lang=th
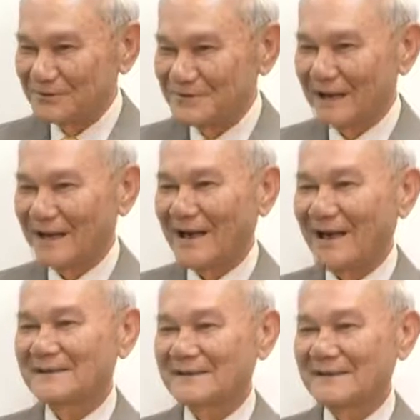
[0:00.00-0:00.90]
น์จากกา
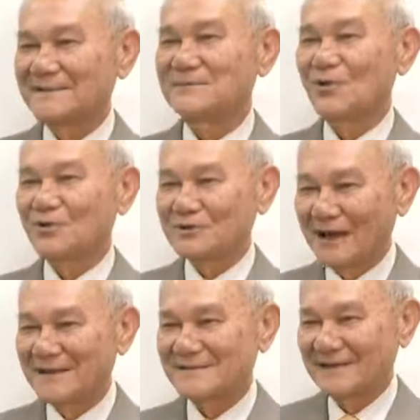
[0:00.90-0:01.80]
รเติบโต
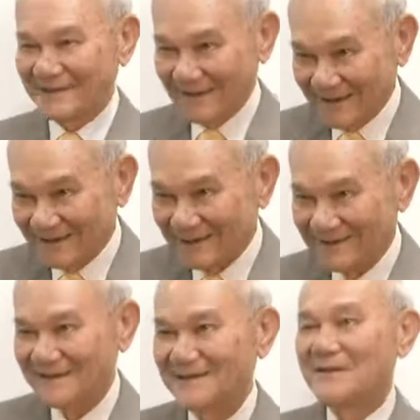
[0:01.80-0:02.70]
ทางเศรษฐกิจ
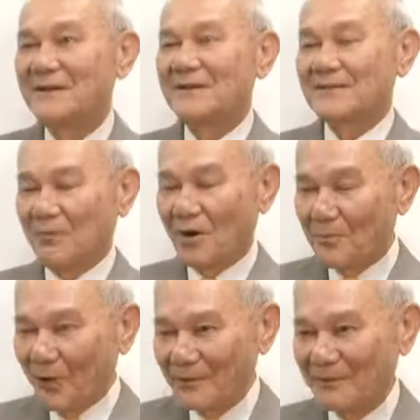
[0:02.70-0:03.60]

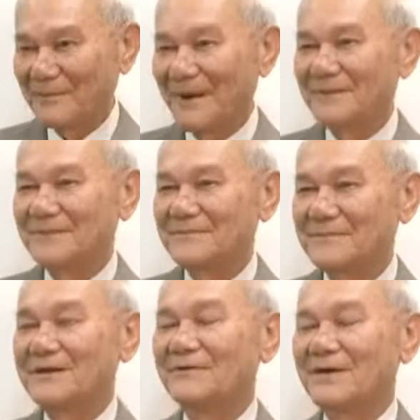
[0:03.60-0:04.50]
พร้อมๆกันไป
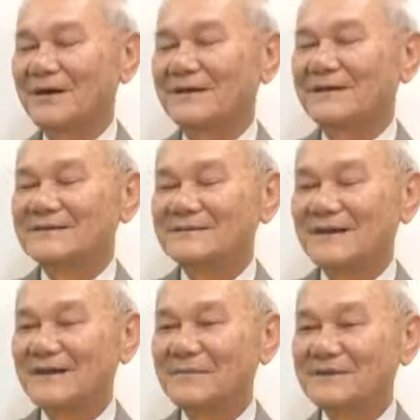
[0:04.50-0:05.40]
เพื่อว่าจะ
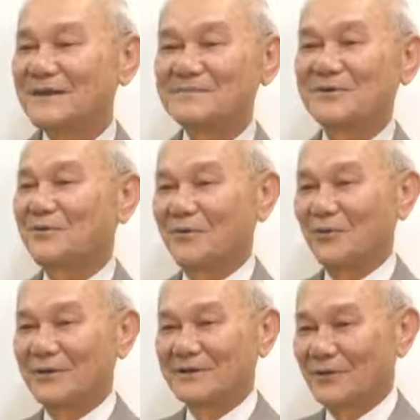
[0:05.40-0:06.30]
ได้ไม่ใช่มีคนร
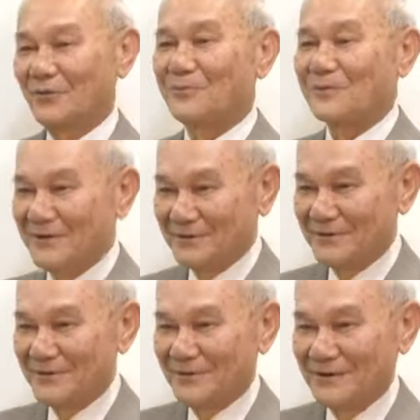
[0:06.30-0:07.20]
วยแต่กลุ่มเดียว
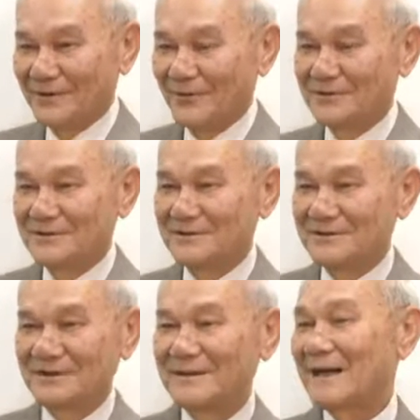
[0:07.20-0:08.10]
คนอื่
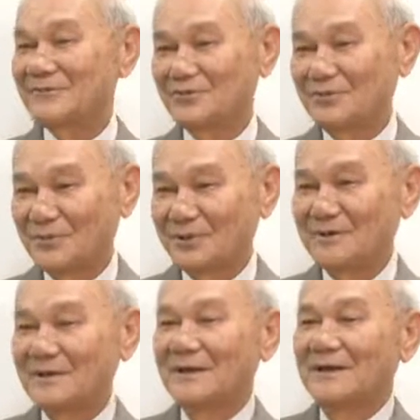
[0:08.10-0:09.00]
นๆยากจนหมด
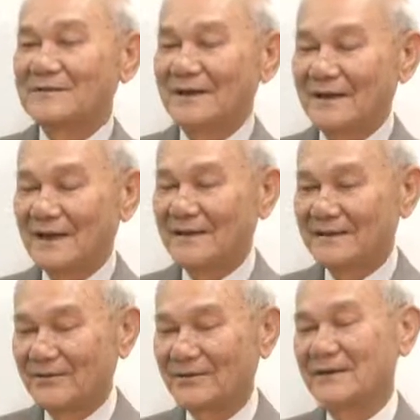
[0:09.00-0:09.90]
ในขณะ
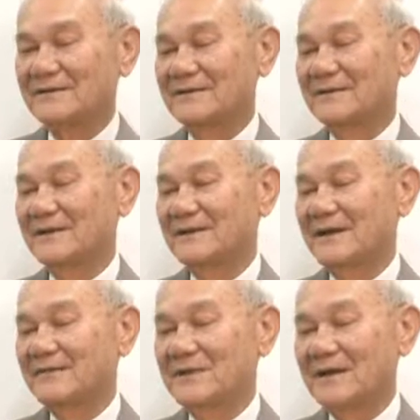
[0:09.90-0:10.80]
เดียวกันเนี่ย
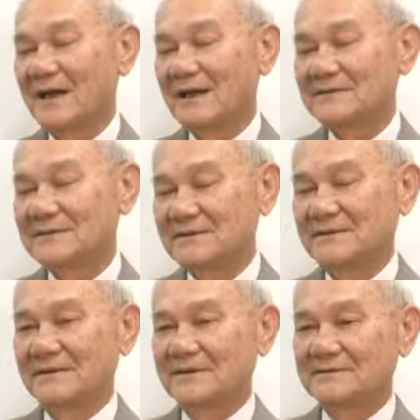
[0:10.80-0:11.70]
ได้มีการ
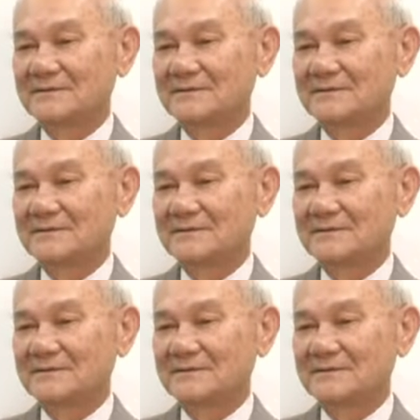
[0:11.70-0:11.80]
เขียน